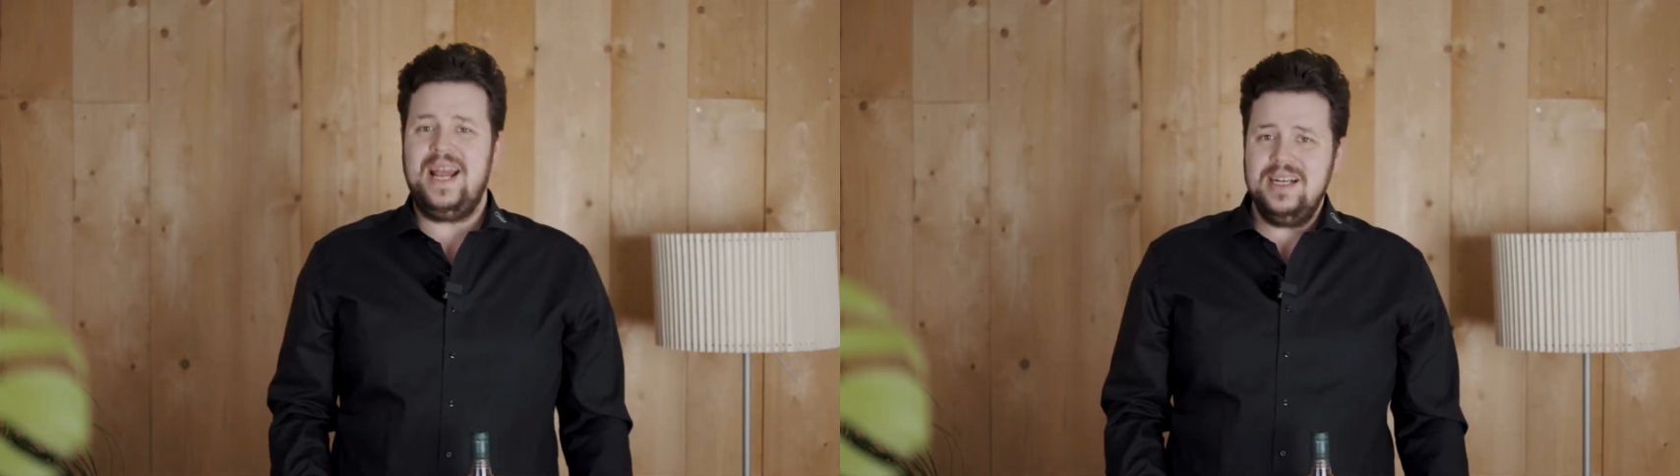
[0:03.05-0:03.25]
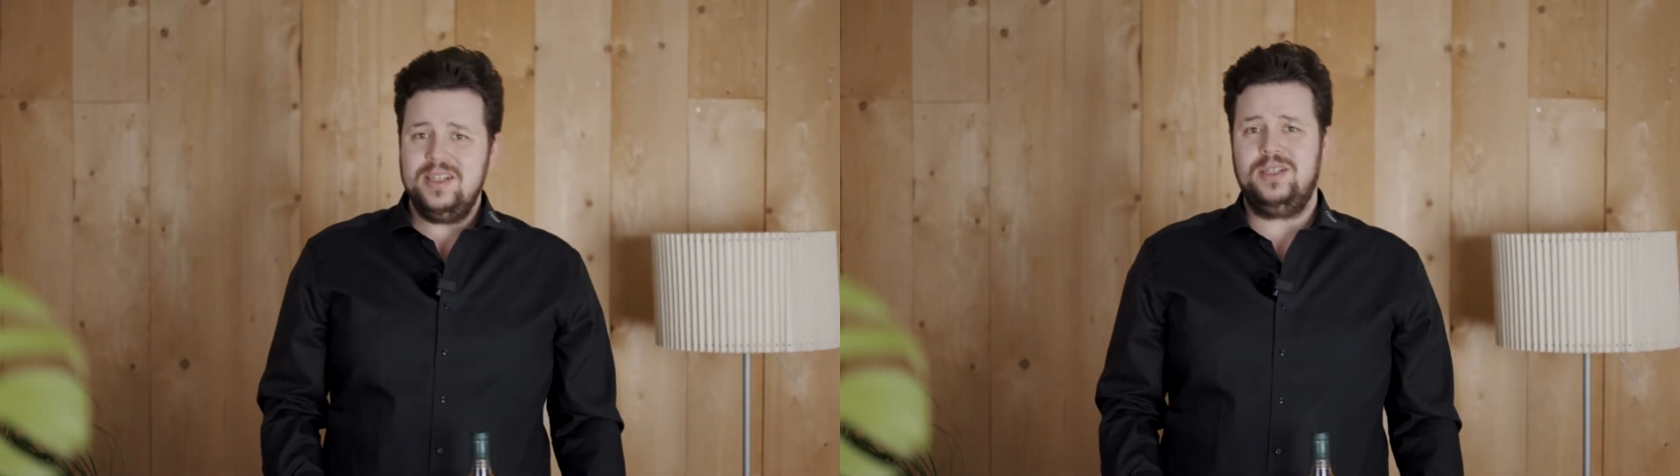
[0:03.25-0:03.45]

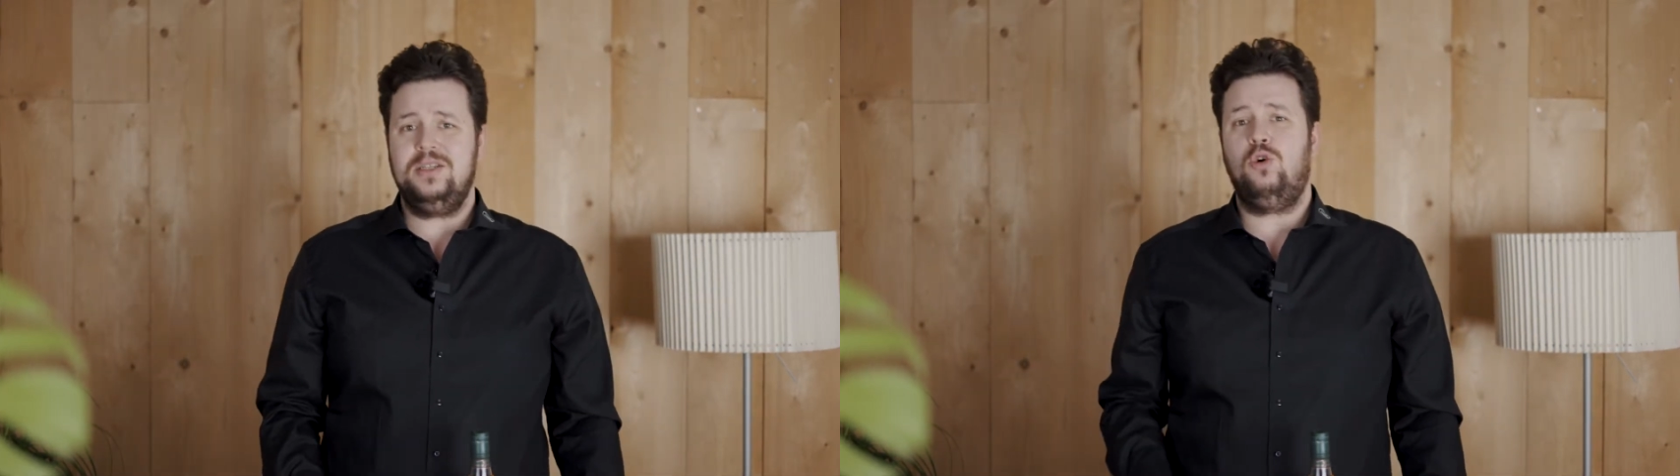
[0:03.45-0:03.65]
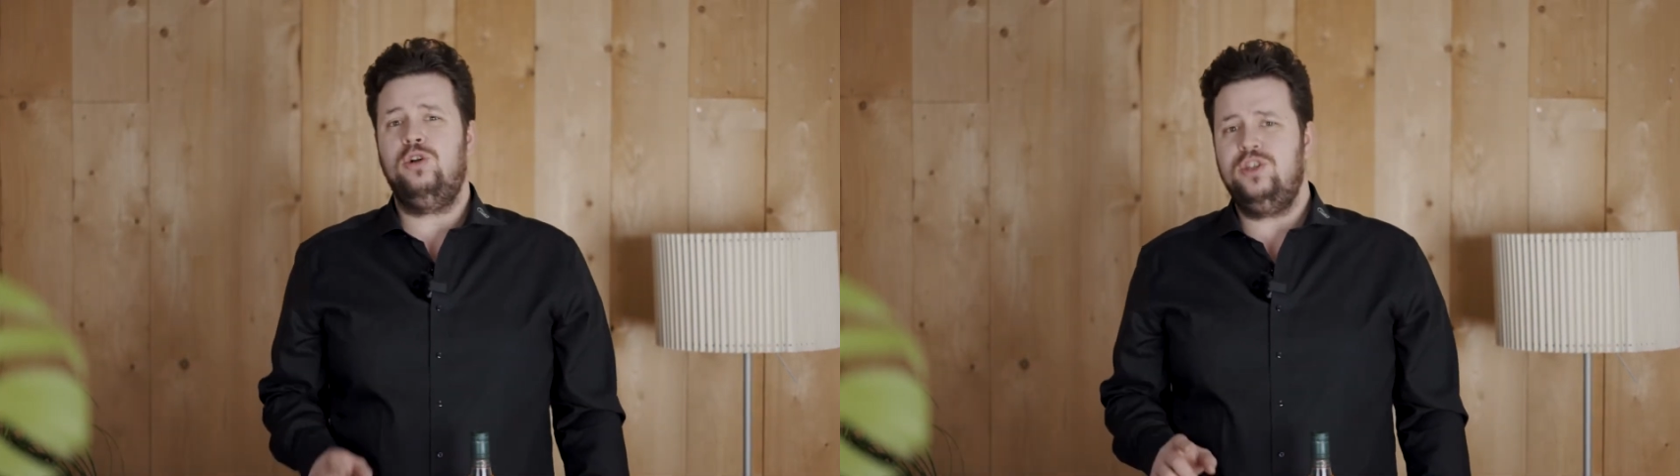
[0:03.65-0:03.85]

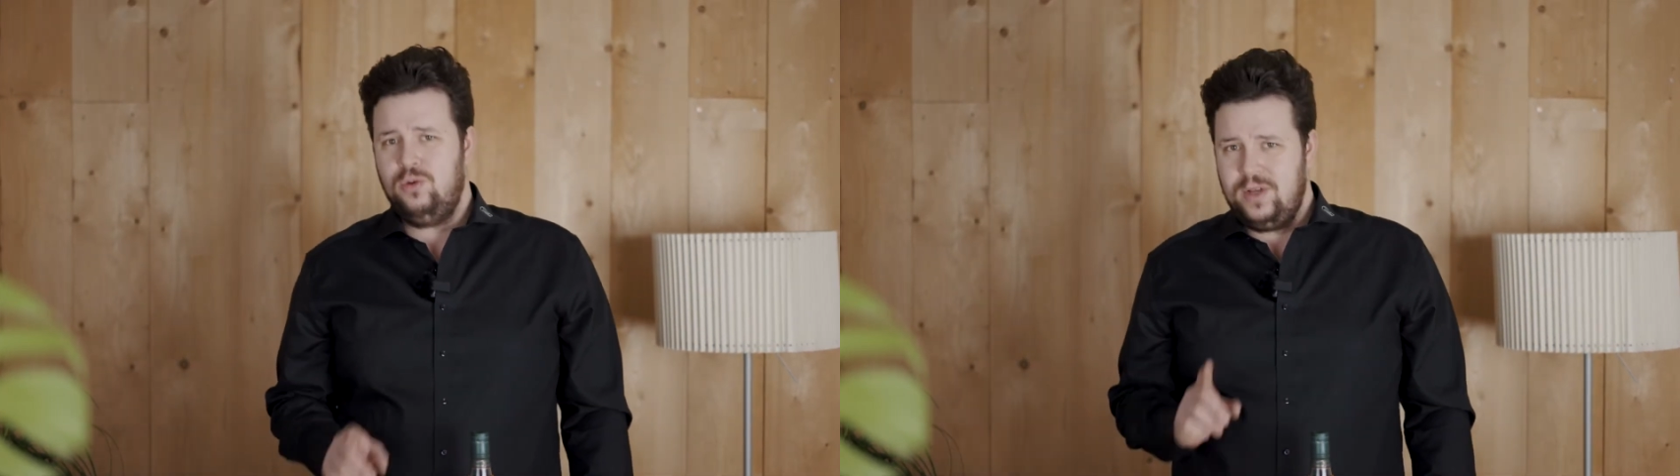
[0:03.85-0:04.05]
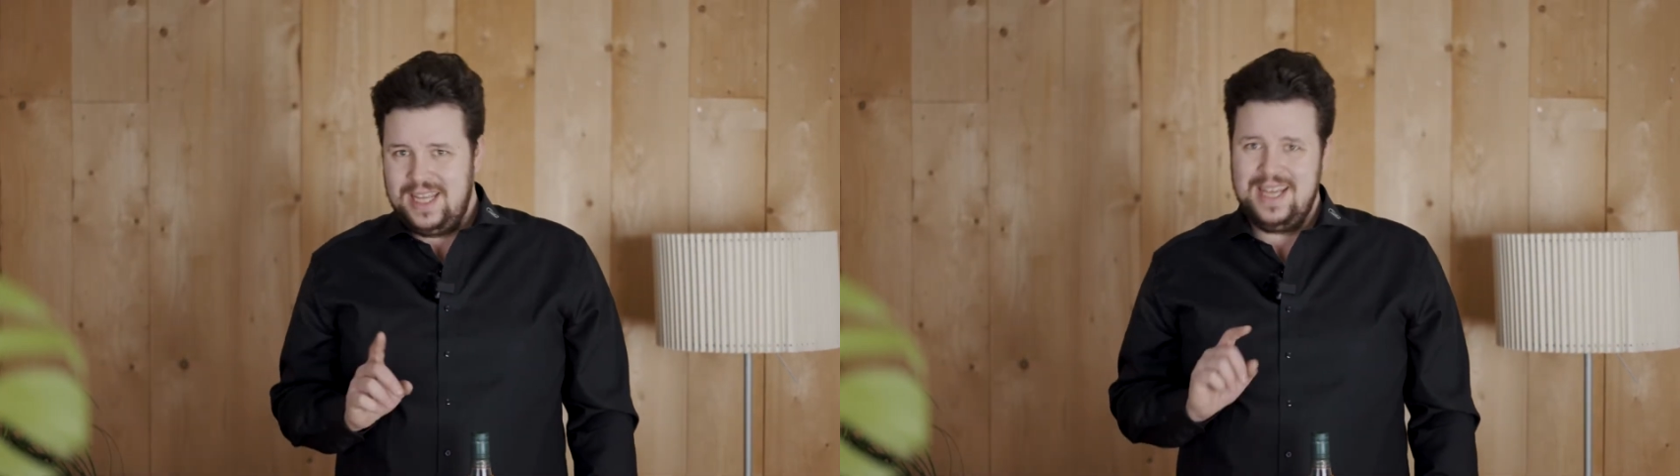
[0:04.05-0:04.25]
ältesten
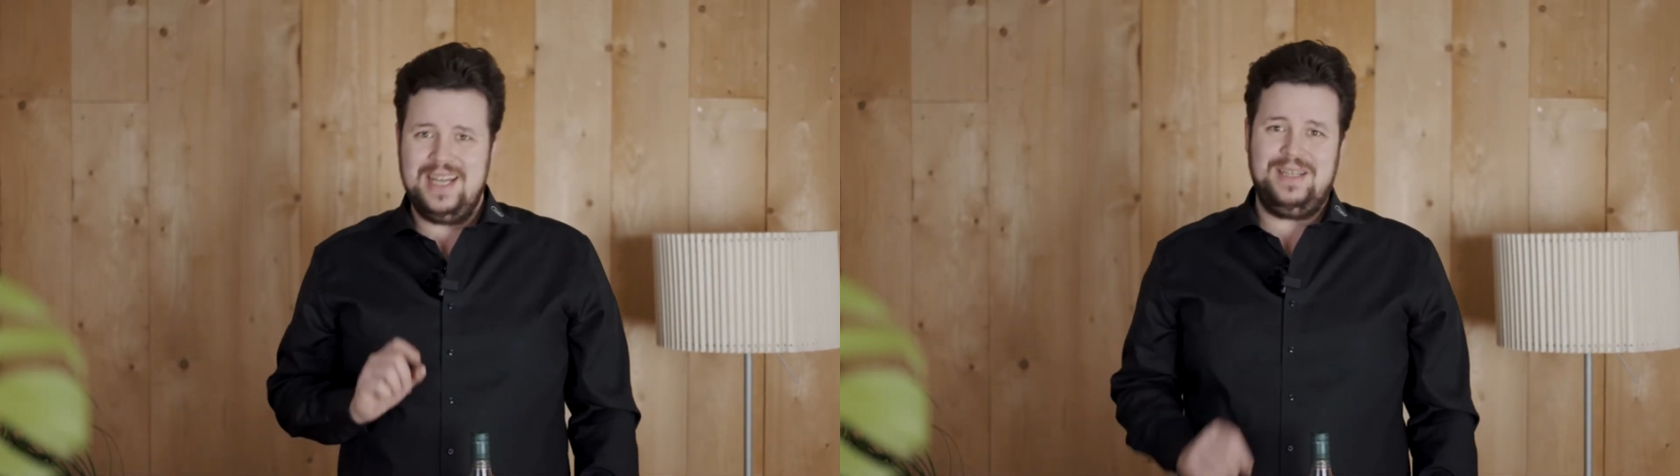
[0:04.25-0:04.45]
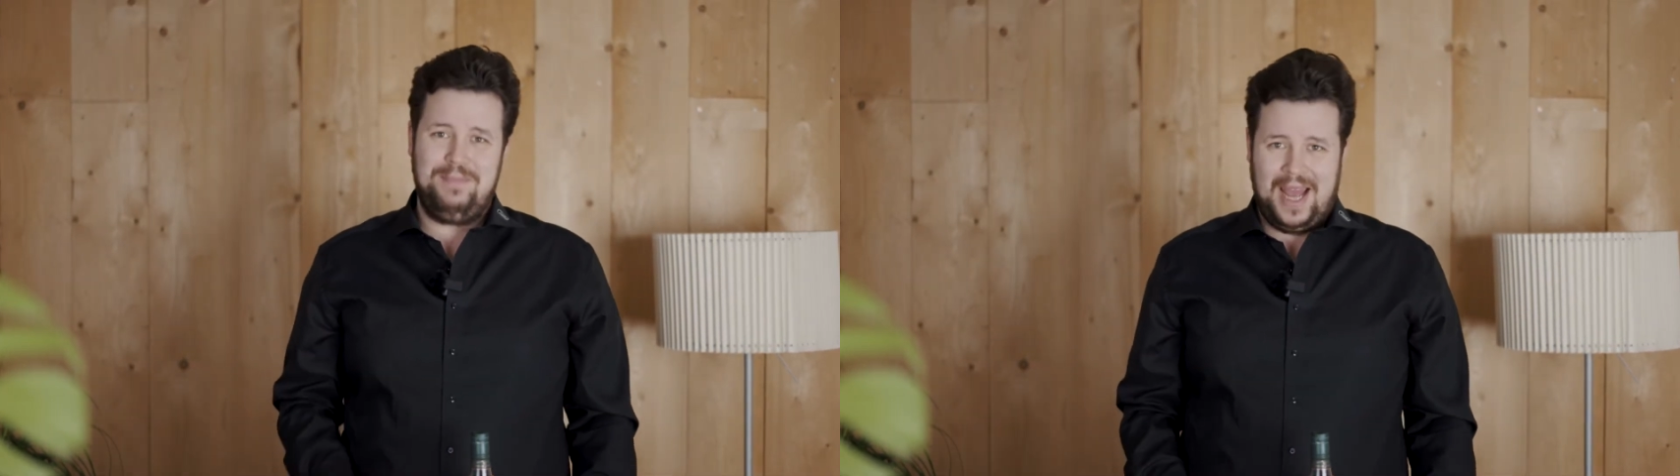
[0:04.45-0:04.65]
kontinuierlich